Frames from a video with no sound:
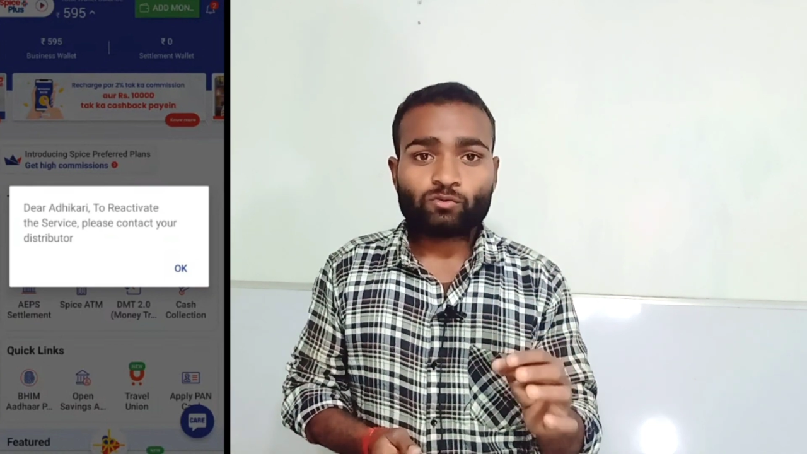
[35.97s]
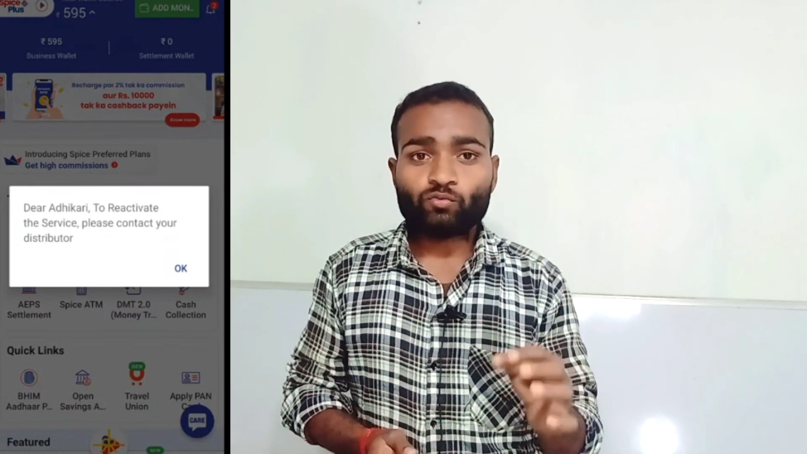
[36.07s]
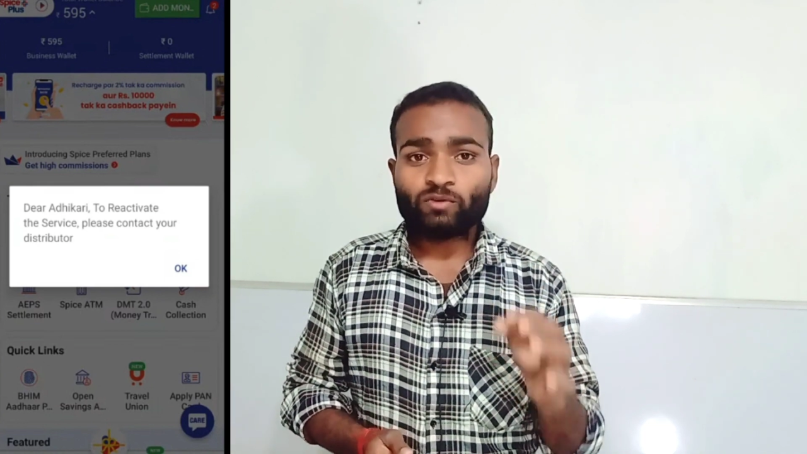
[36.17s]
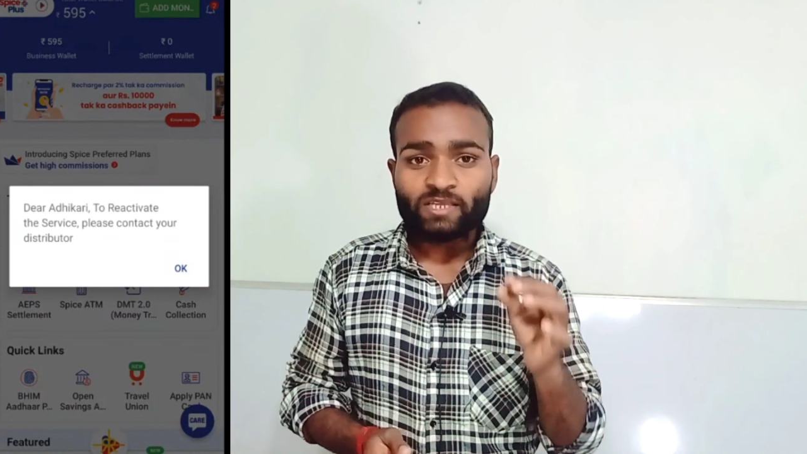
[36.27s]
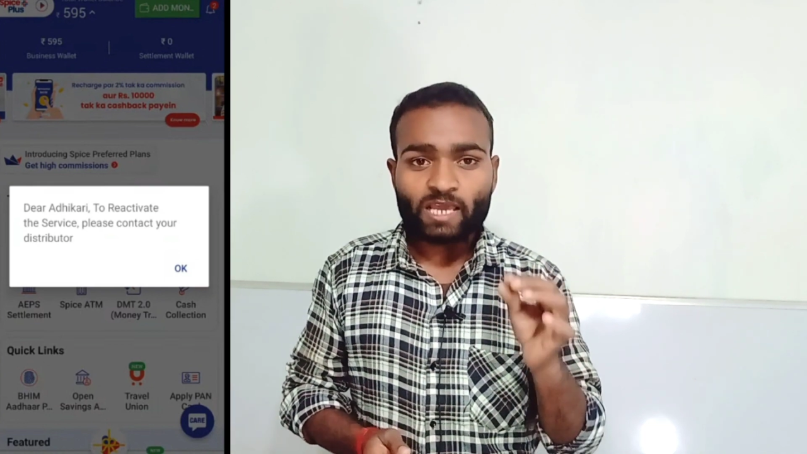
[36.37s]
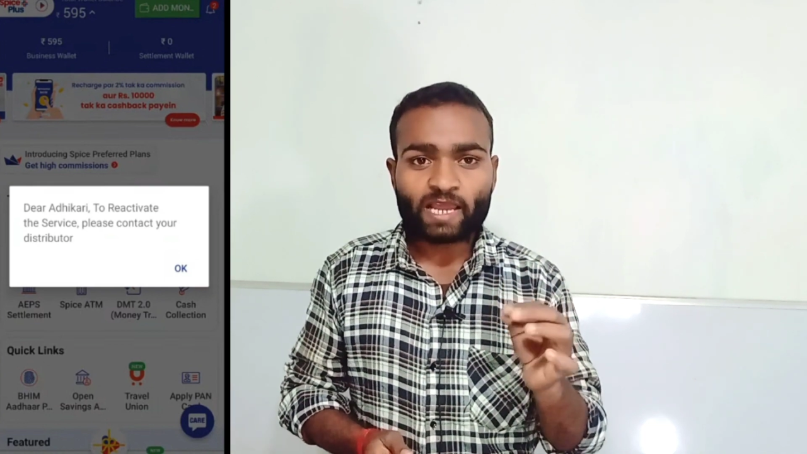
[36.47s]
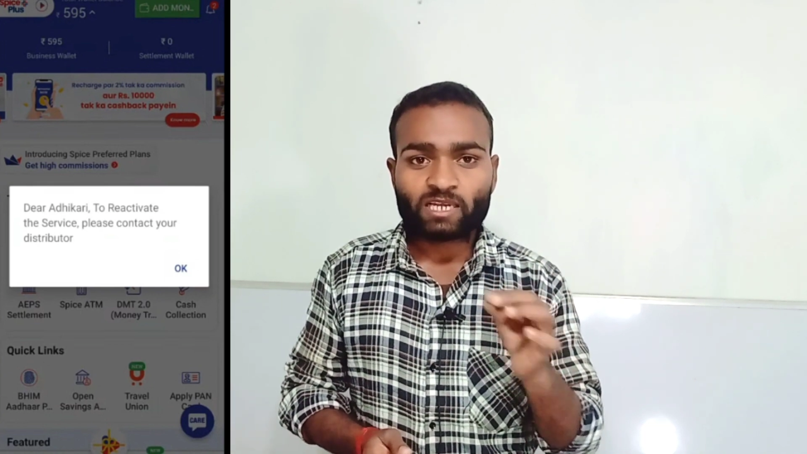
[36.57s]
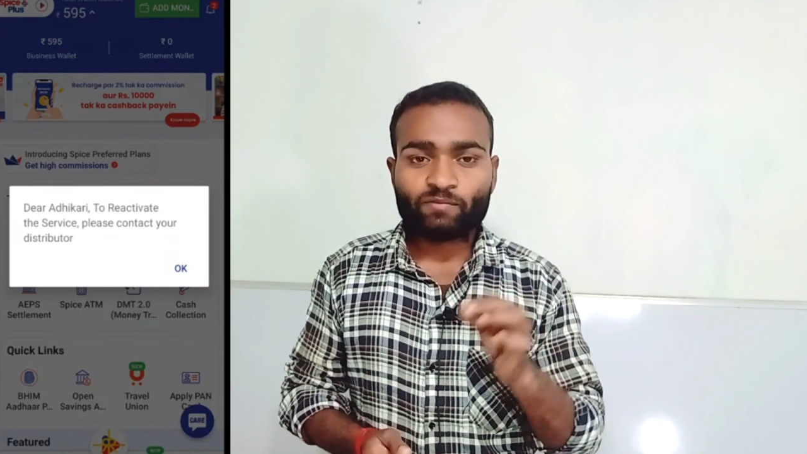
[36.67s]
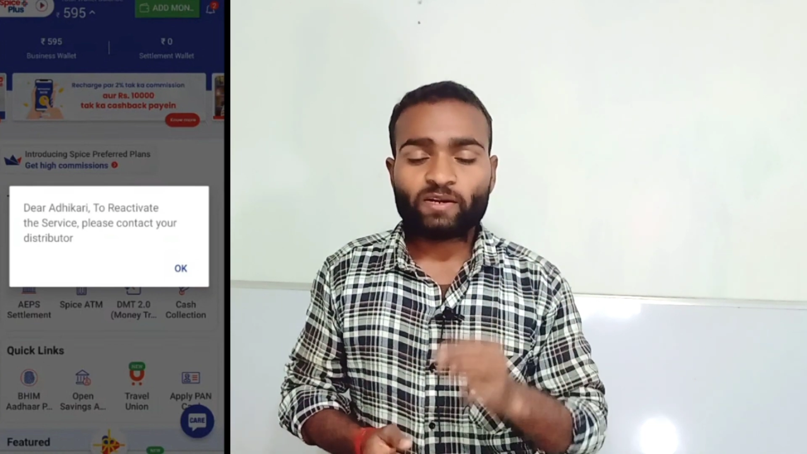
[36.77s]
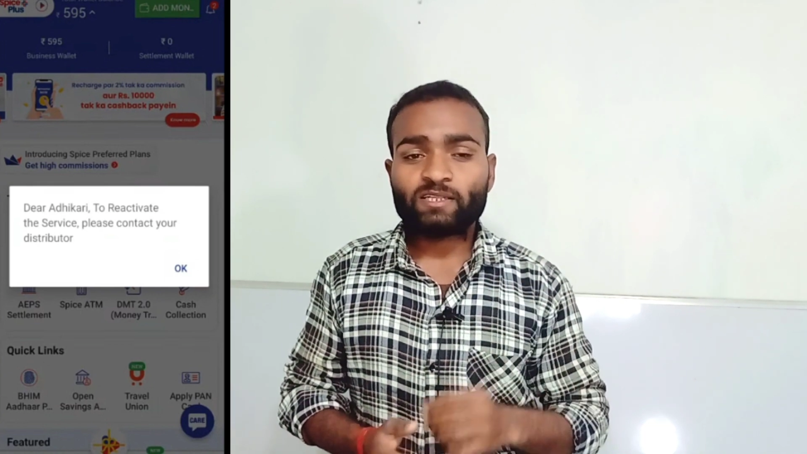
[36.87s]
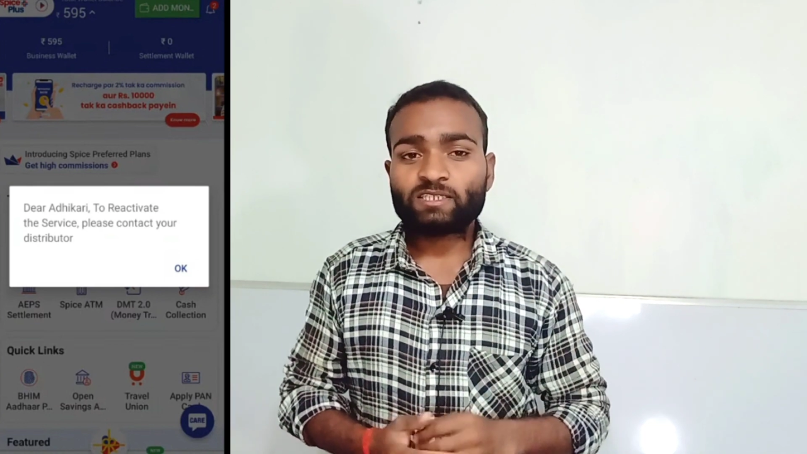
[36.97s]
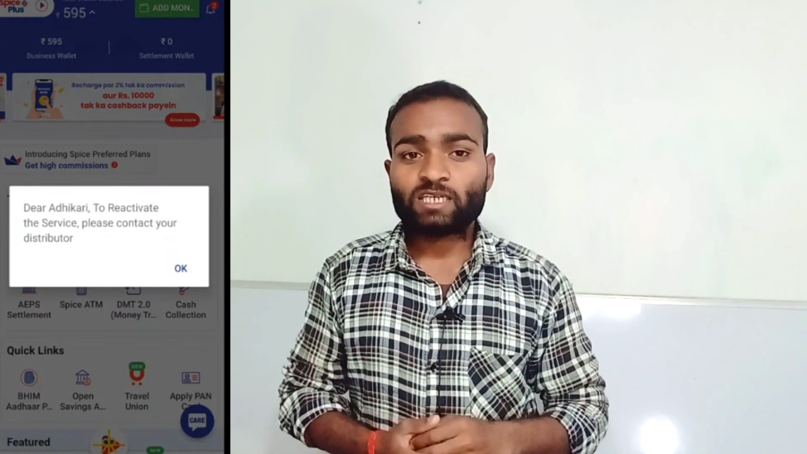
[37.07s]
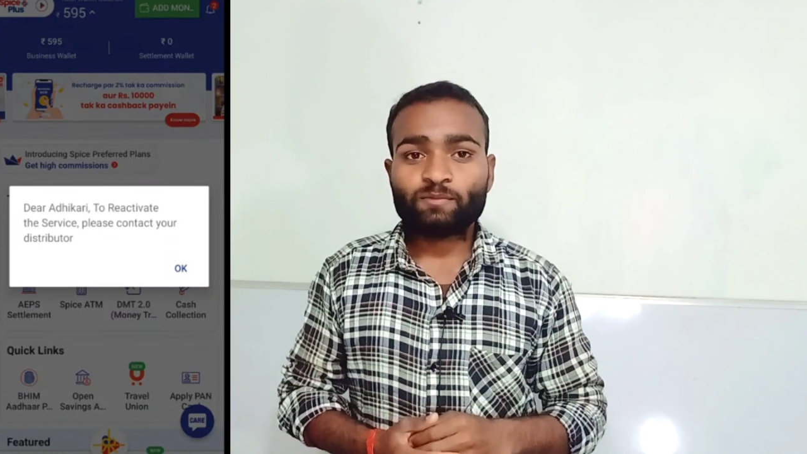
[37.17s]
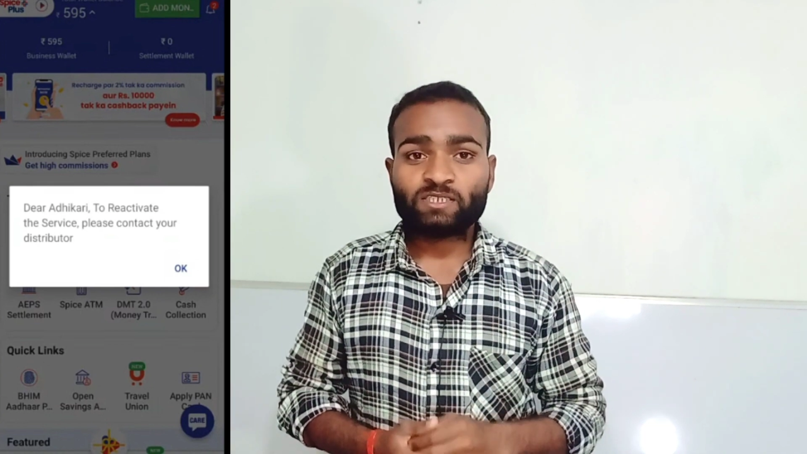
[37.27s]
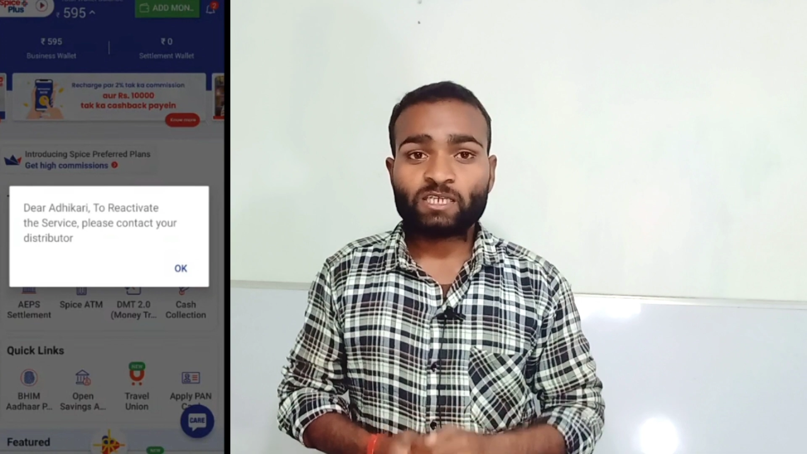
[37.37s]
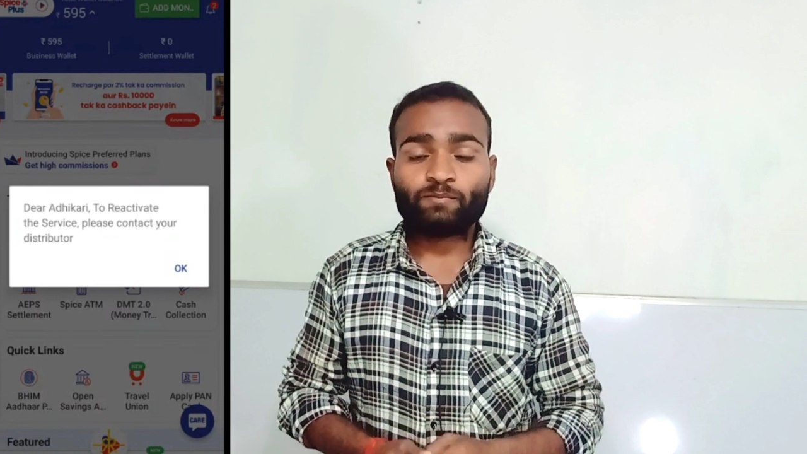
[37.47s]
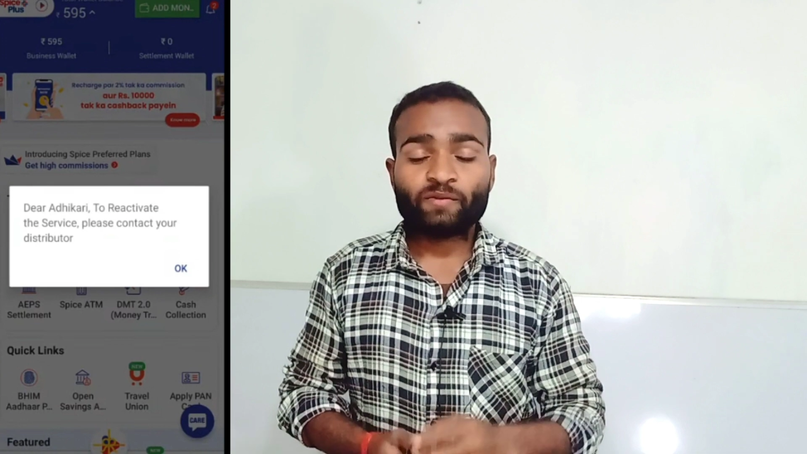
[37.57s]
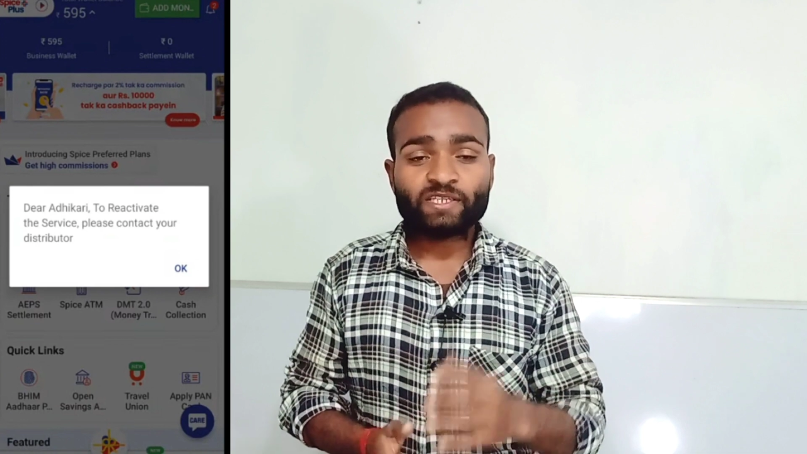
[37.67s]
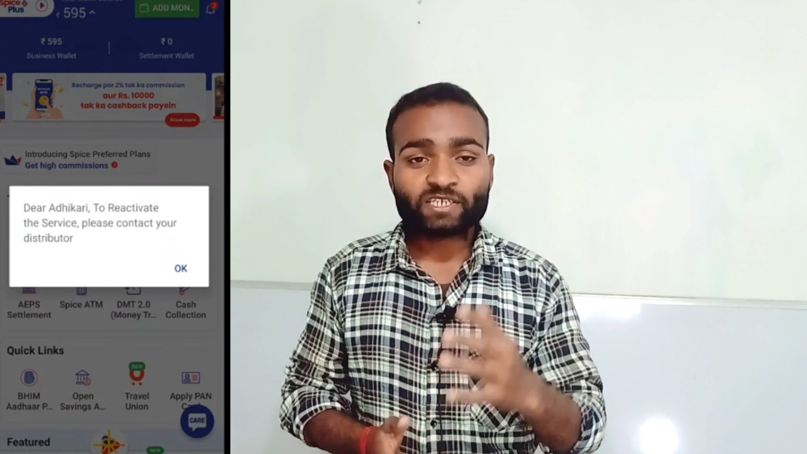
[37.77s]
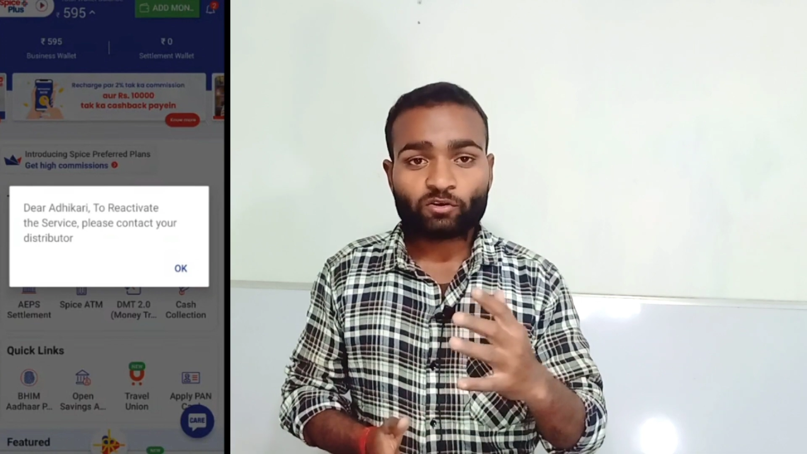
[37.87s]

टू रीएक्टिवेट द सर्विसेज प्लीज़